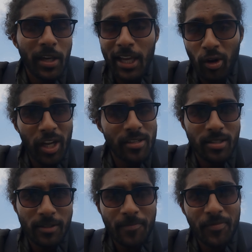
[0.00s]
హెయిర్
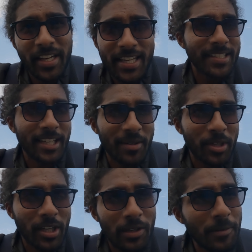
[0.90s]
ఆయిల్స్ చేస్తారు
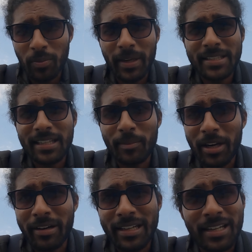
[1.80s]
అనమాట వాళ్ళు సో బేసిక్లీ
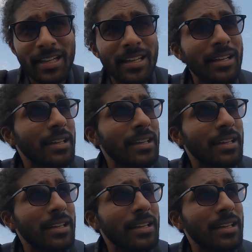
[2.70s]
మనం ఏంటంటే